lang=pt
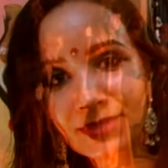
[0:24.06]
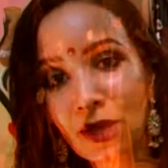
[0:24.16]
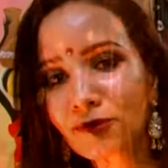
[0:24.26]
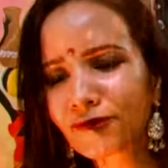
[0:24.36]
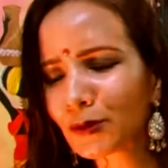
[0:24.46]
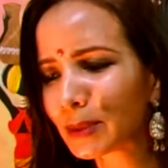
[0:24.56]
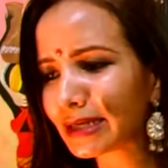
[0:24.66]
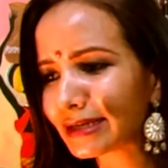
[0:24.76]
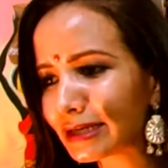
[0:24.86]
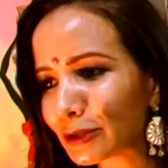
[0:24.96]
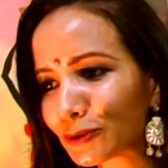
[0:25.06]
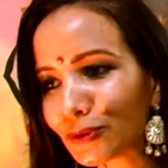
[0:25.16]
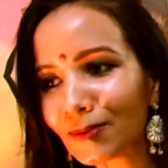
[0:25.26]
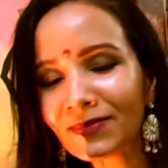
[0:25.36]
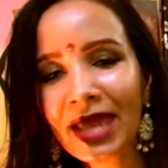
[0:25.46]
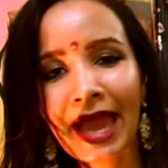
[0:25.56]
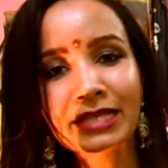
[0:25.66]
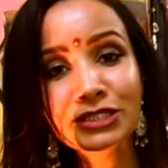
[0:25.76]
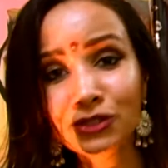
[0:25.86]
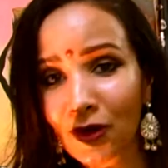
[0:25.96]
que é um filme lindo, a
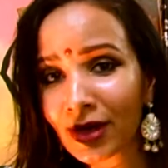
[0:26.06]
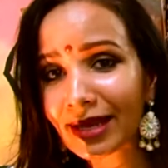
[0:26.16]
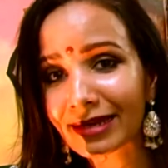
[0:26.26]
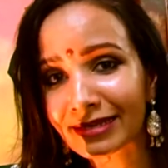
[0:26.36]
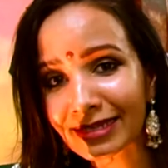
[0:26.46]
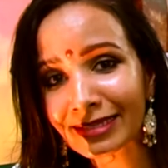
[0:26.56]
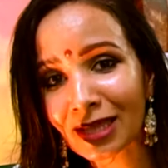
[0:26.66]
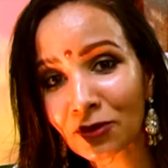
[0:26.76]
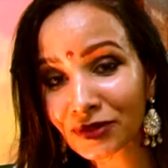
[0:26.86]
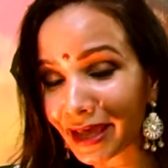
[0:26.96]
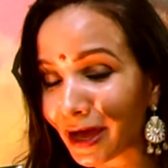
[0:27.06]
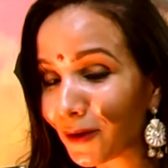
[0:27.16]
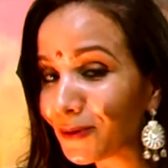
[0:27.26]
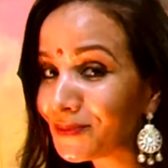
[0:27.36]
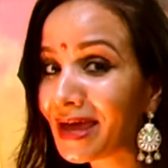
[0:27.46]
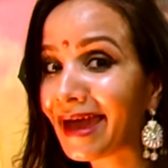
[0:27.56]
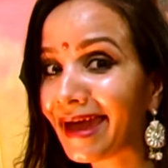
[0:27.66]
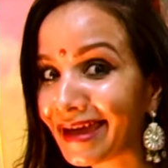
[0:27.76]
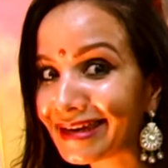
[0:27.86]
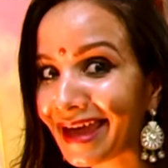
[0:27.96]
história é linda, o Theo,
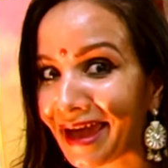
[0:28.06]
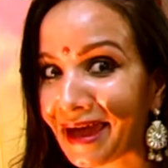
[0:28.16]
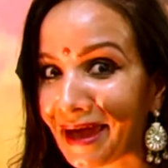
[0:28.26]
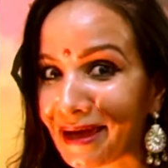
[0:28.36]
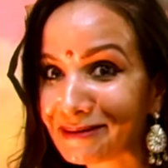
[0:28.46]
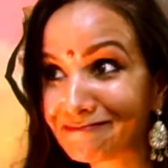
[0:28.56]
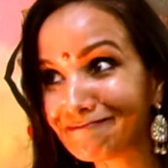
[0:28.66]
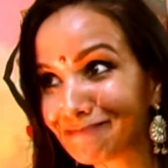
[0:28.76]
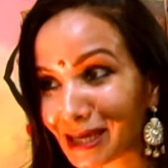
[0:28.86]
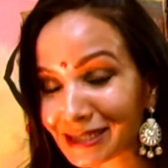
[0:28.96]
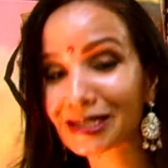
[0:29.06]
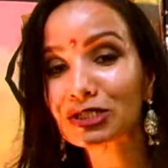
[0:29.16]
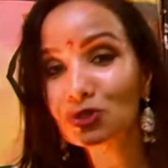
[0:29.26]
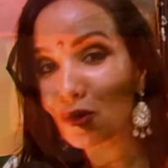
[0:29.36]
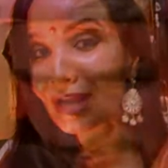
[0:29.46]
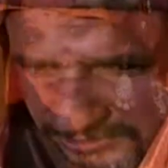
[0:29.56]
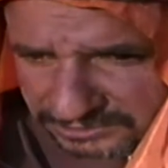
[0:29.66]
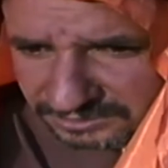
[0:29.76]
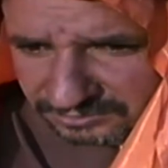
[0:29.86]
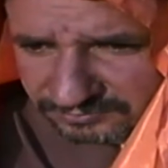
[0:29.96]
ele é bastante tá
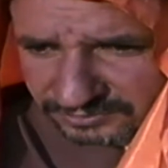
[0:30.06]
corajoso. Com